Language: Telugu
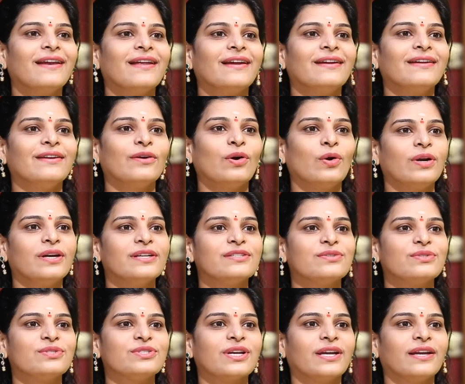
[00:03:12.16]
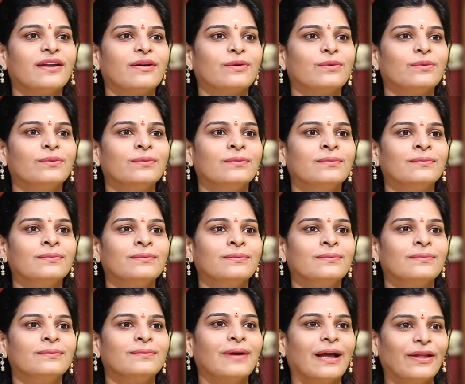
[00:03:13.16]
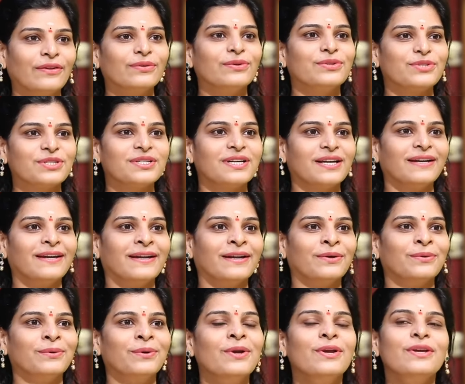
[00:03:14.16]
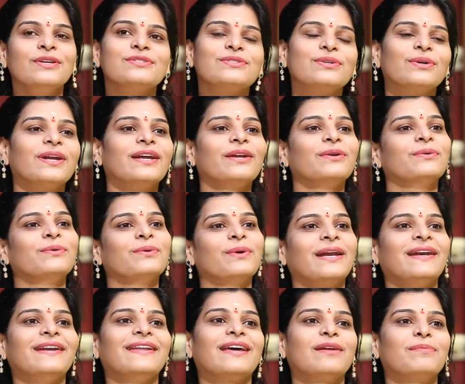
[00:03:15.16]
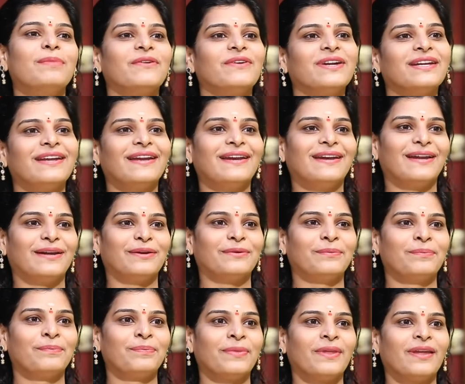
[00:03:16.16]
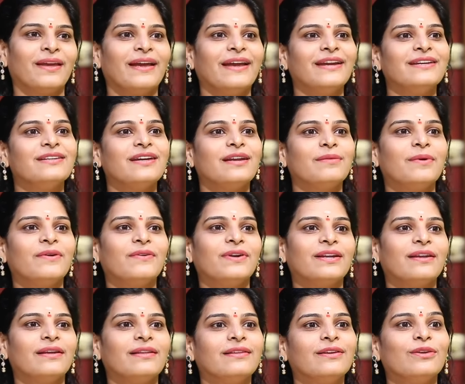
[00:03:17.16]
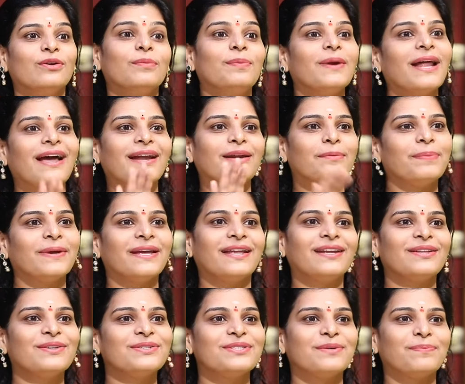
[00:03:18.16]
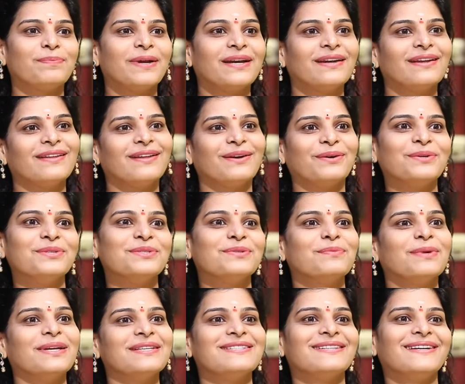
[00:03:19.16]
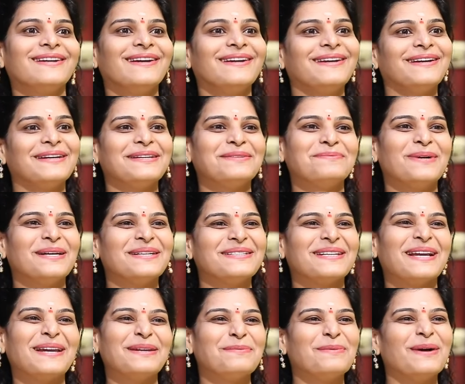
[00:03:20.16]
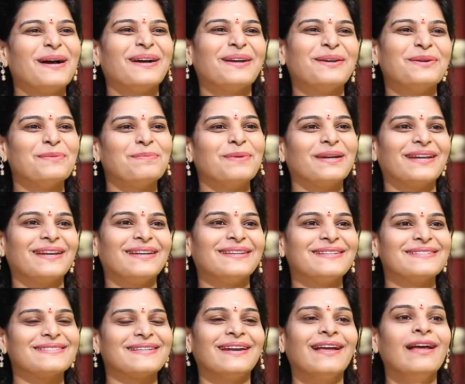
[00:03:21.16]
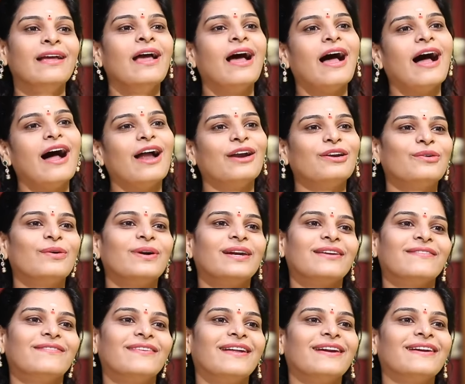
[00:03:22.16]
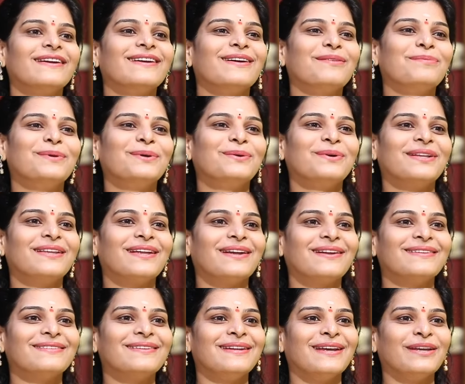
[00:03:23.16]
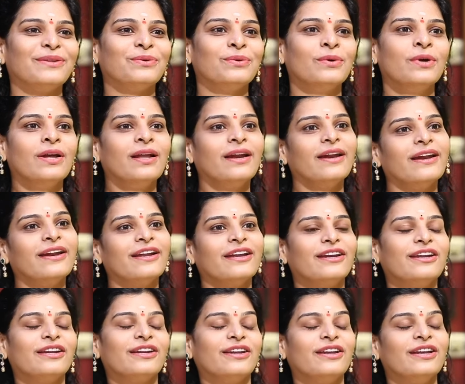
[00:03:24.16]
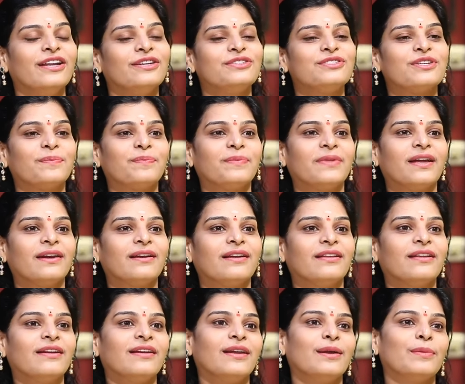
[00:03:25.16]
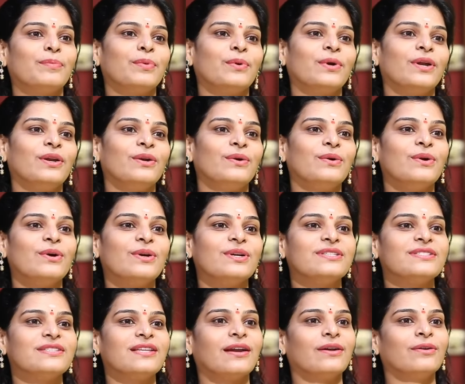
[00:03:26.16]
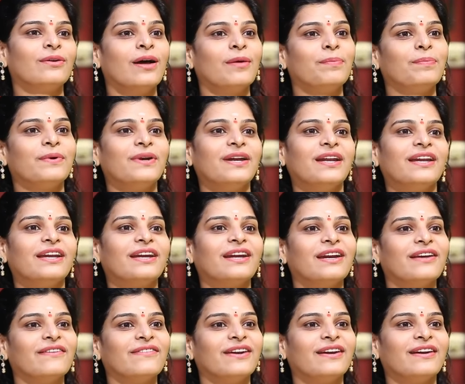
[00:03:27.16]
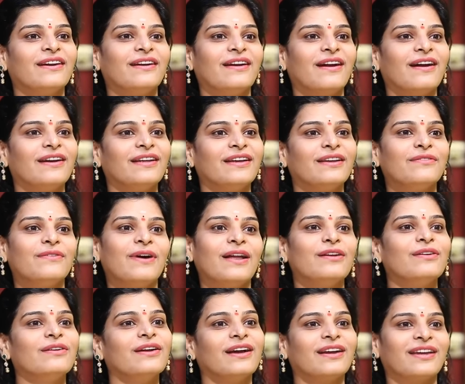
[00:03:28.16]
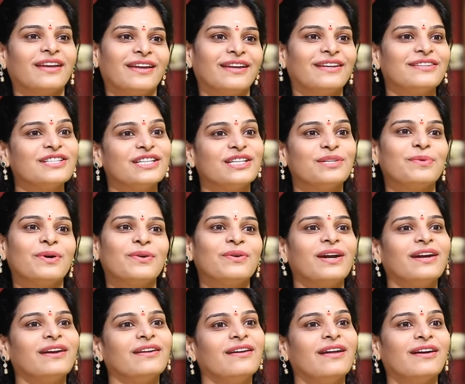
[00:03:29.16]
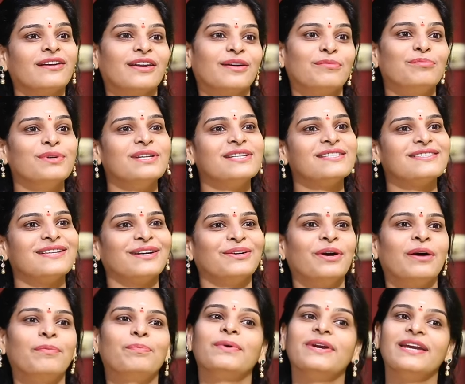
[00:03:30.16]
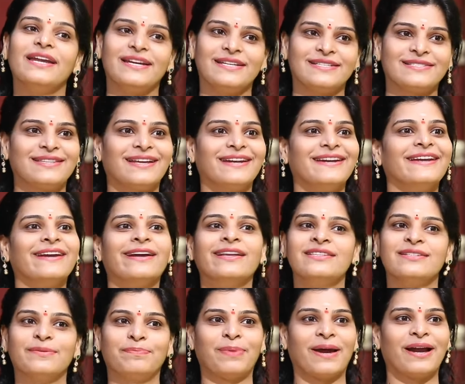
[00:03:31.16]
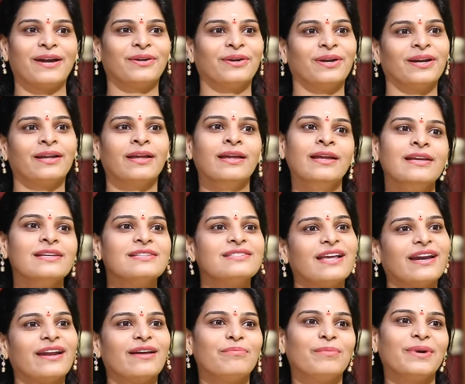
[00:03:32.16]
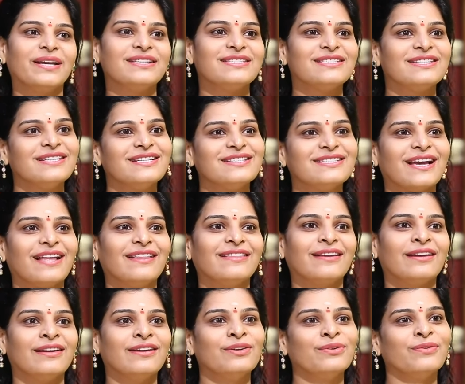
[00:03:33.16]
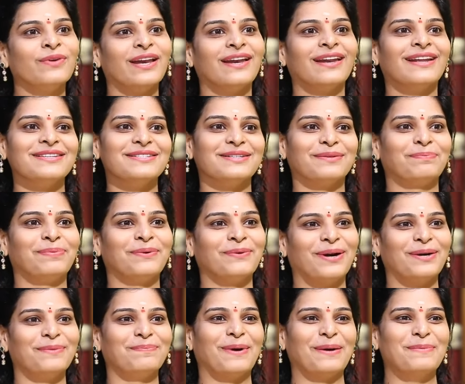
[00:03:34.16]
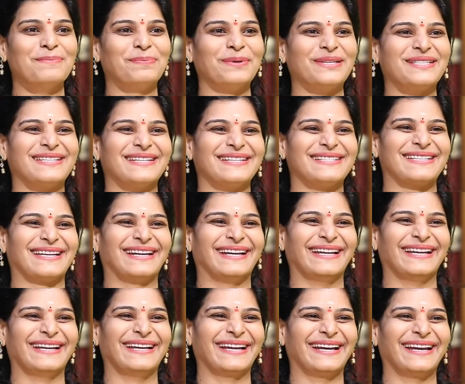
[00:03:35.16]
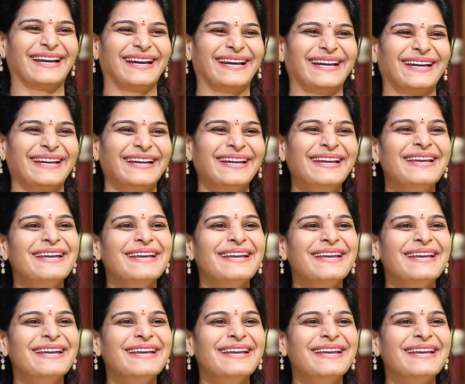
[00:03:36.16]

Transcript: వెళ్ళాలి హాలిడేస్ వచ్చాయి నాకు అందుకు వచ్చినాను నేను సో నేను ఎన్టీఆర్ భవన్కి వెళ్ళాను ఎన్టీఆర్ భవన్కి వెళ్తే లోపల ఆయన పేరు ఏదో చెప్పాను కదా కొంచెం మంచిగానే ట్రీట్మెంట్ చాలా బాగా లోపలికి వెళ్ళి తీసుకురా ఆటో వాడికి ఇవ్వడానికి డబ్బులు కూడా లేదు నేను ఇంకా నీకు నీకు చెప్తాను కదా రేపో ఎల్లుండో ఇస్తాను అప్పుడు నేను ఇక్కడ ఎవరినన్నా అడిగి వాళ్ళు నాకు చంద్రబాబు నాయుడు నాకు డబ్బులు ఇస్తాడు అప్పుడు నేను ఇస్తాను నీకు అని చెప్పి ఆటో వాడికి సరే అమ్మ ఇచ్చింది చాలా తల్లి నువ్వు వెళ్ళని చెప్పి వాడు పంపించేశాడు ఇంకా నన్ను